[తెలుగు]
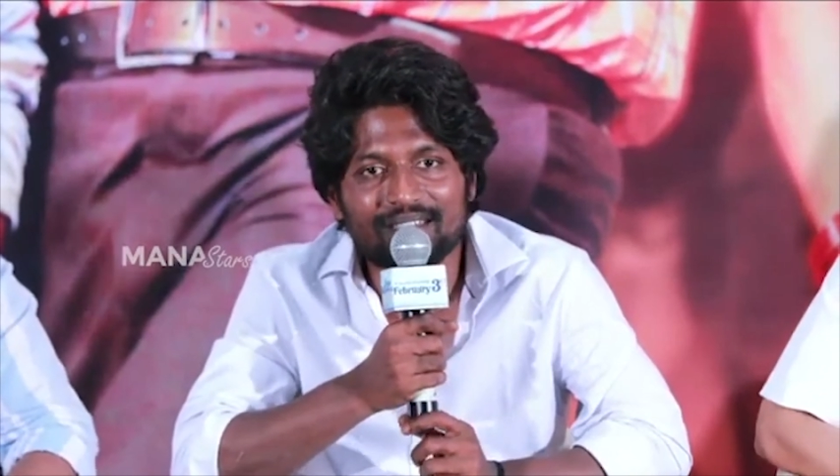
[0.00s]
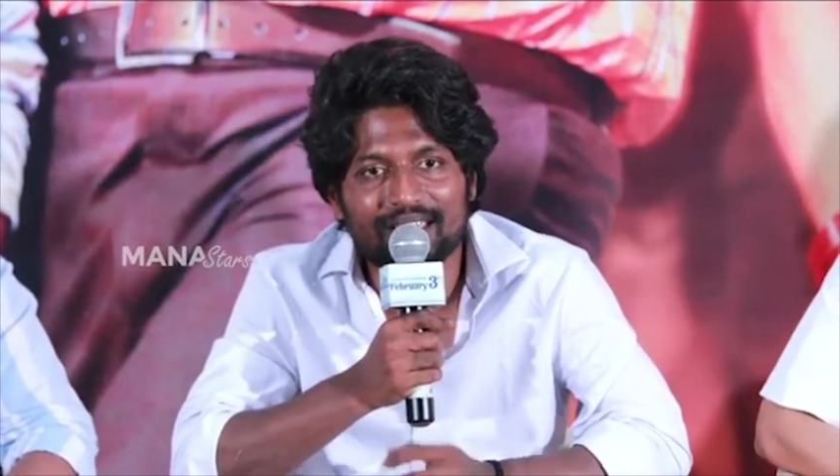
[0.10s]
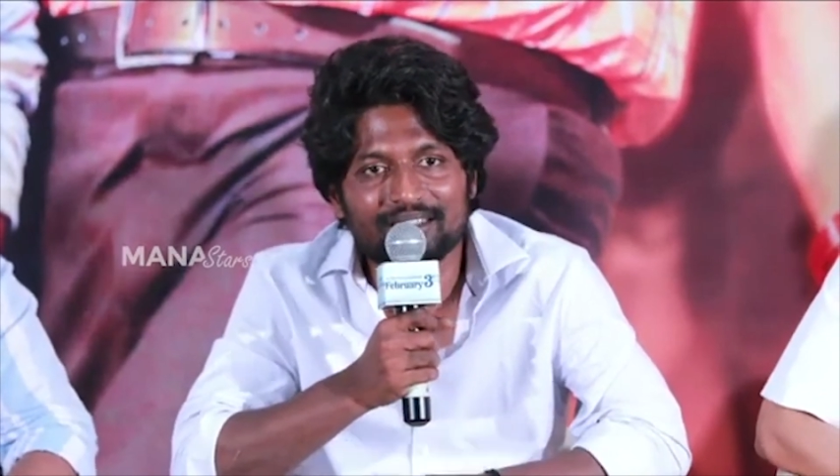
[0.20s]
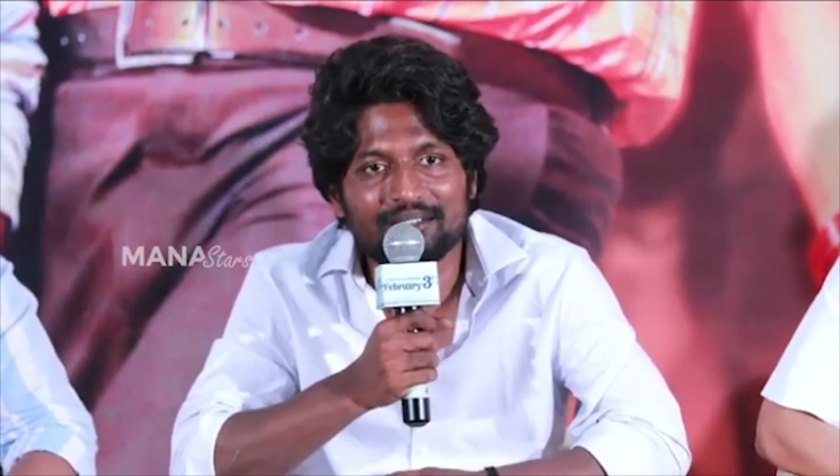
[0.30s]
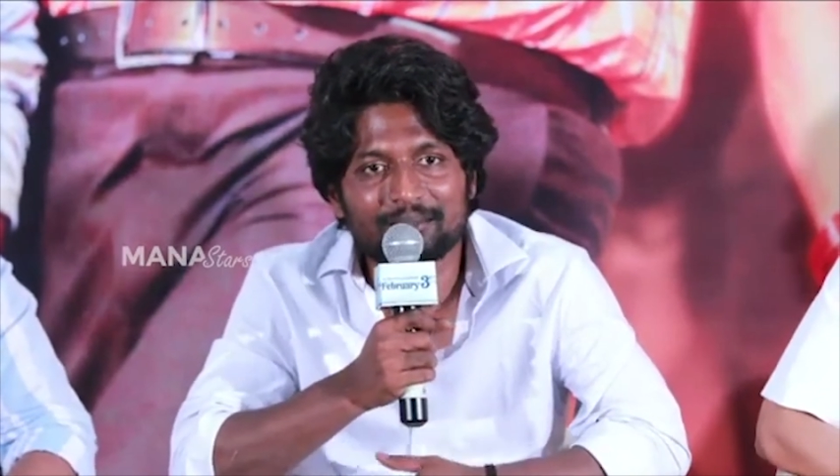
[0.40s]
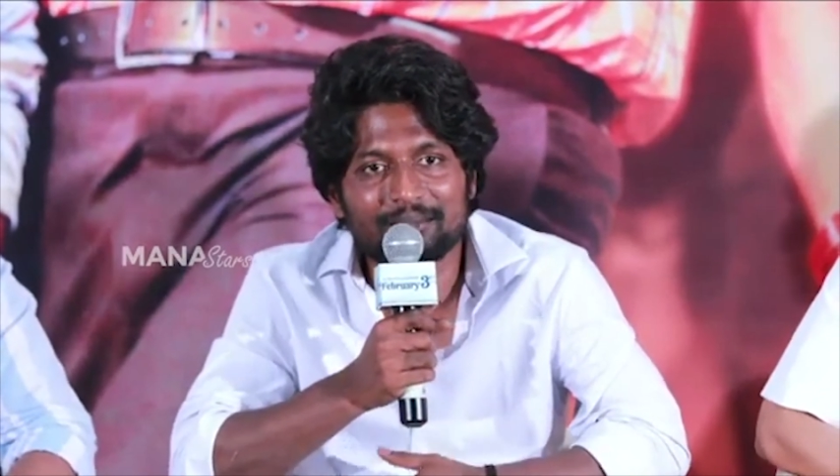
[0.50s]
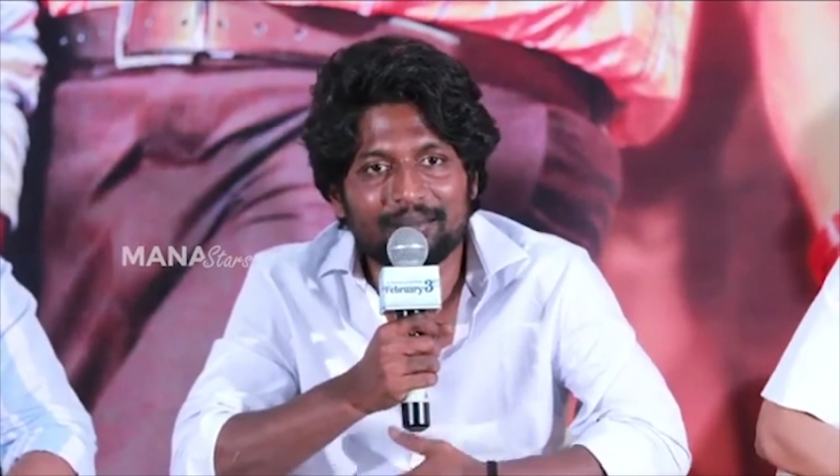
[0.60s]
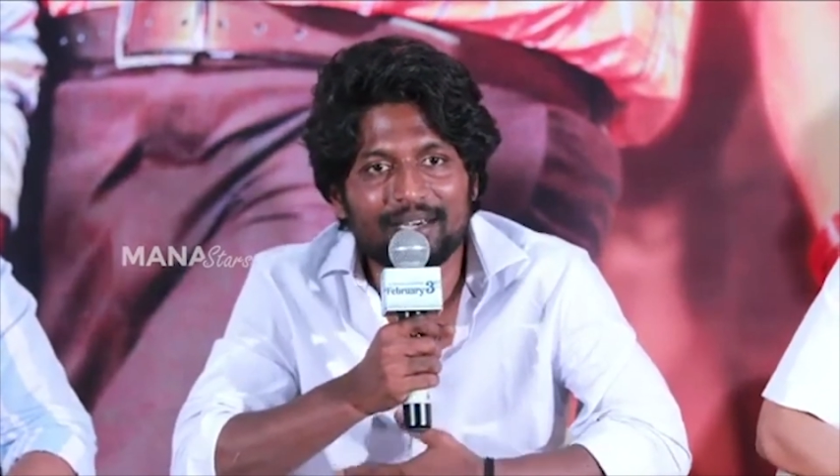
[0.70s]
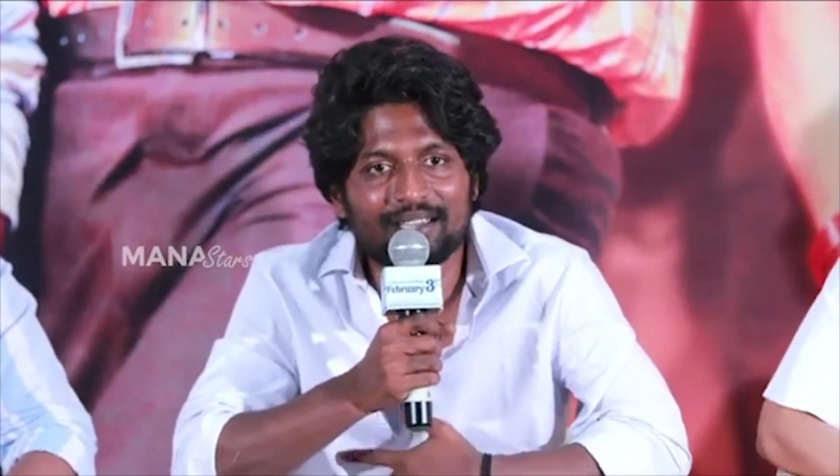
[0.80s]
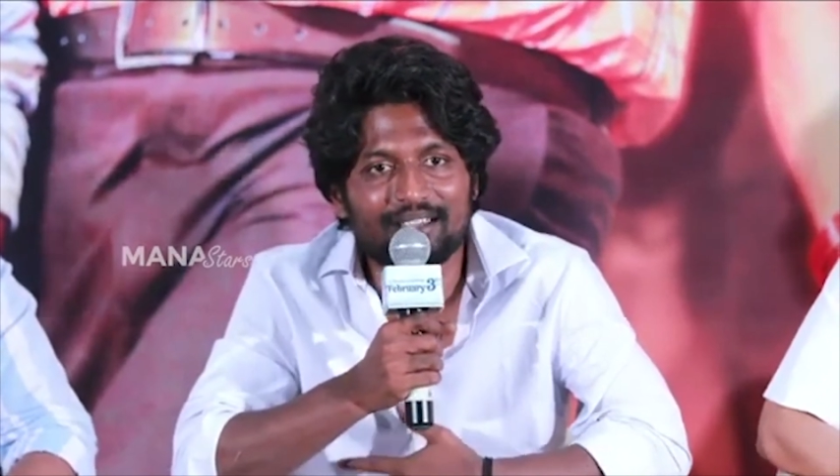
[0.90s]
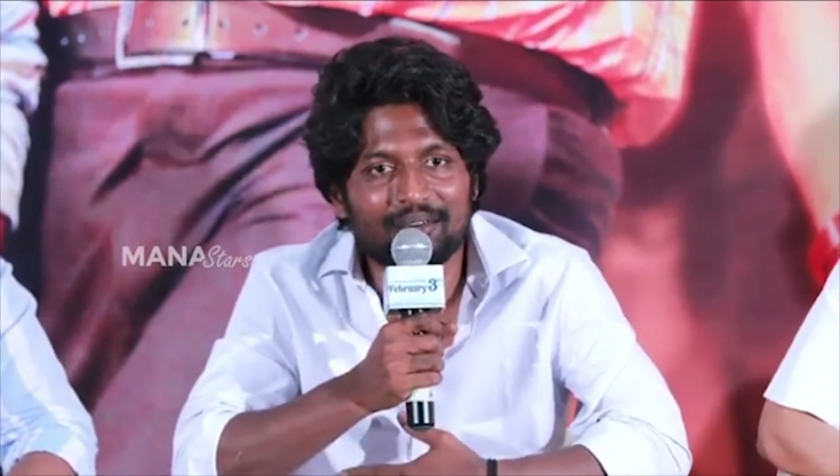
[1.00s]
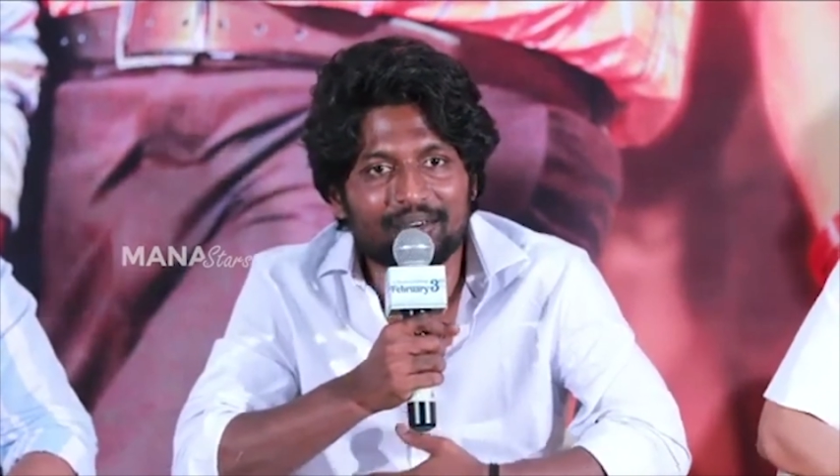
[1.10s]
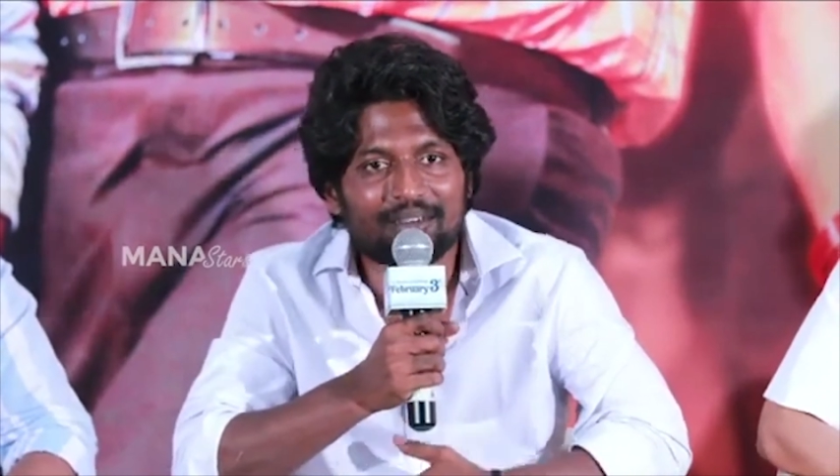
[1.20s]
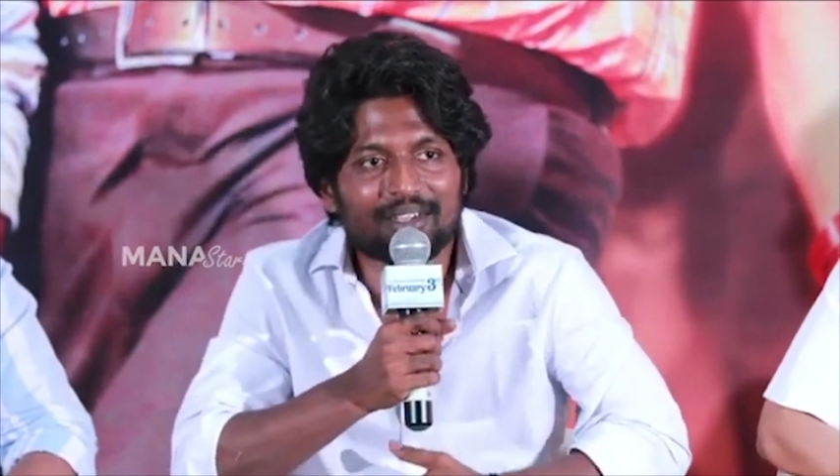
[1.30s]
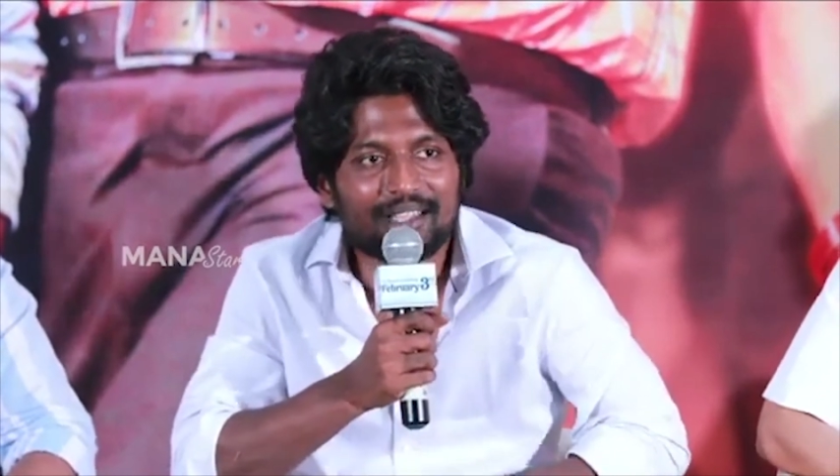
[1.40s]
టెన్షన్ పడతా
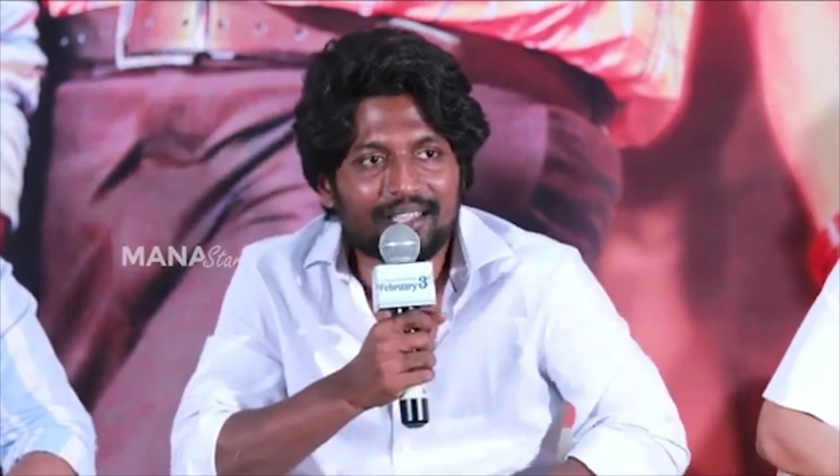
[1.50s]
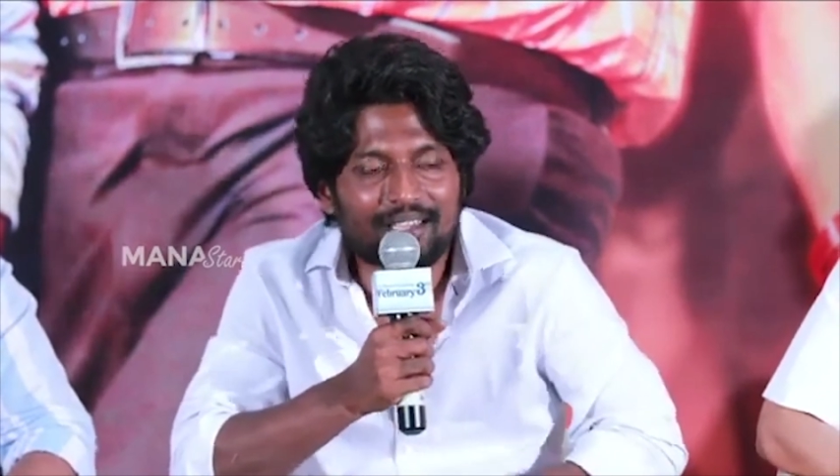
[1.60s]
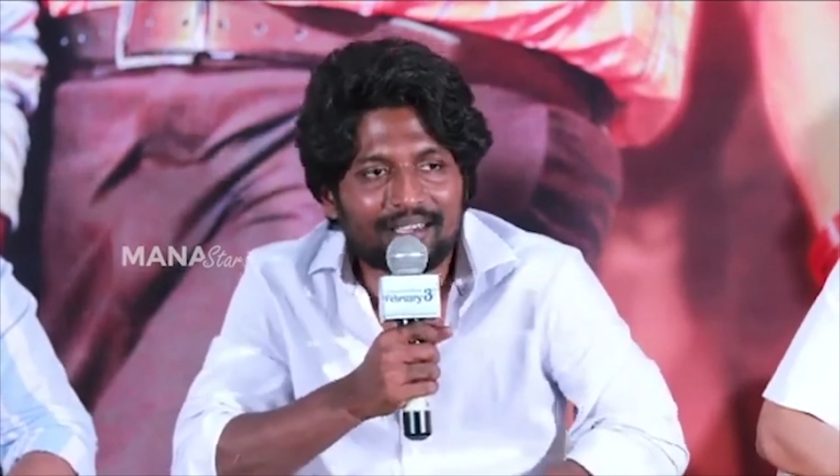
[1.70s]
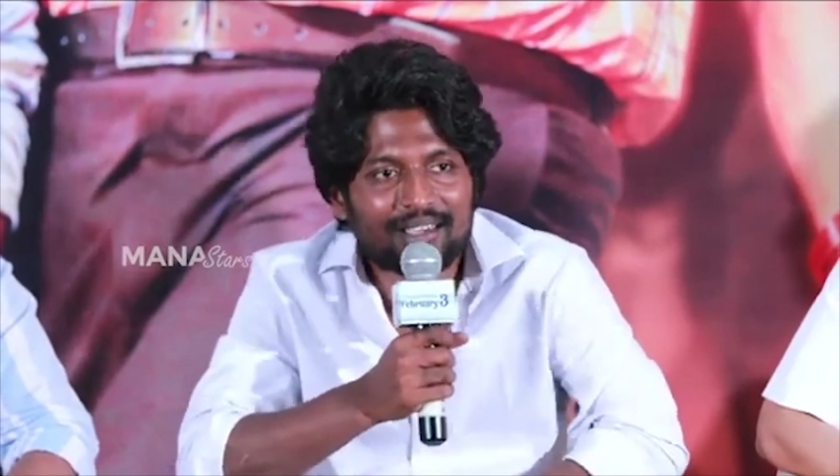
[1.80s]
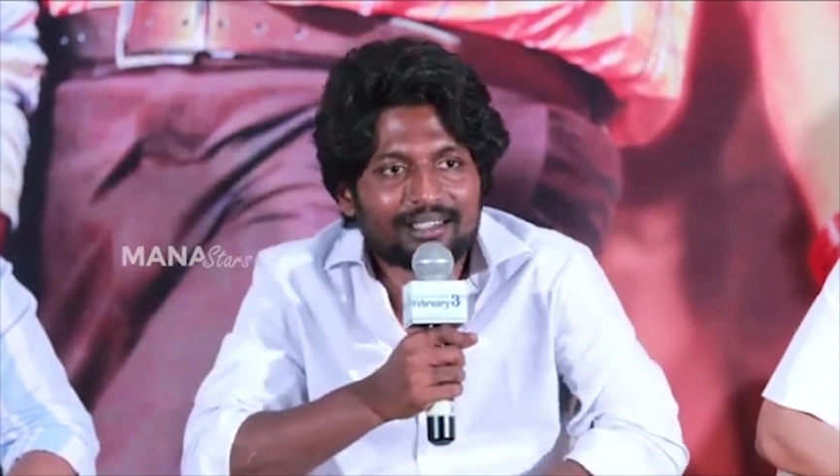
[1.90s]
ఉంటాం కదా ఆయన